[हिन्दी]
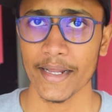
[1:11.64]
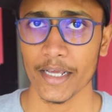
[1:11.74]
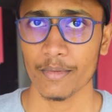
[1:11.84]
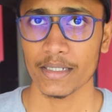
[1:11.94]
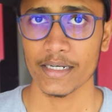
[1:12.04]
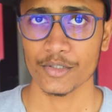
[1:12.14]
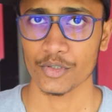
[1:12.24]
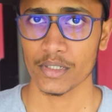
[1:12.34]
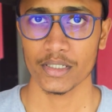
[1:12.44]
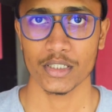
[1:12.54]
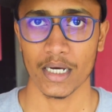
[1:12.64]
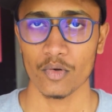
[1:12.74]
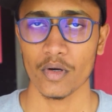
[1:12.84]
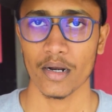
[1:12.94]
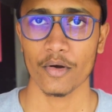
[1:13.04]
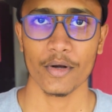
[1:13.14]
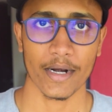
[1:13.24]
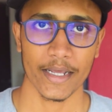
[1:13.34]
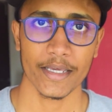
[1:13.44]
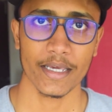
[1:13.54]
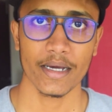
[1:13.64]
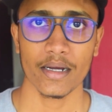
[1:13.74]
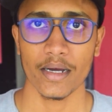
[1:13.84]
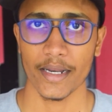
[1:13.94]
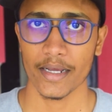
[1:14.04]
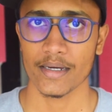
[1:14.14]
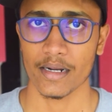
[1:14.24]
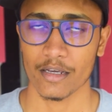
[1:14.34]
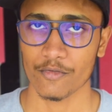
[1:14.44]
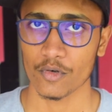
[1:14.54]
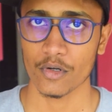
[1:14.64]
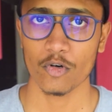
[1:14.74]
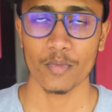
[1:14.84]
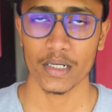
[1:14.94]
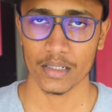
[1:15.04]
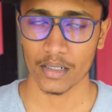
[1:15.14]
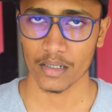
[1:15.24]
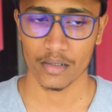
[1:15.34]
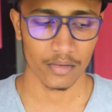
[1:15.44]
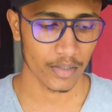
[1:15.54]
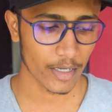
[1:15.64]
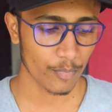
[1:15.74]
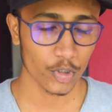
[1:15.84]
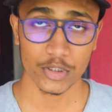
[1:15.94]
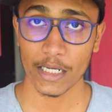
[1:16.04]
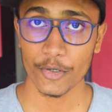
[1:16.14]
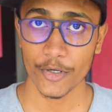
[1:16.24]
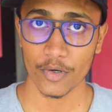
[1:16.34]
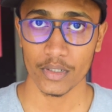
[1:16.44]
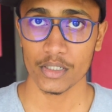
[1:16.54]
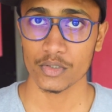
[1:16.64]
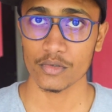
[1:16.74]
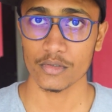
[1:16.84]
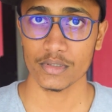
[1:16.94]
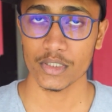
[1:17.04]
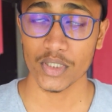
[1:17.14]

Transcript: आने के बाद गई उसने चालू करने को ट्राई किया कनेक्ट करके फ़ोन को बट एयरपोर्ट चालू ही नहीं हो रहा था सो उसने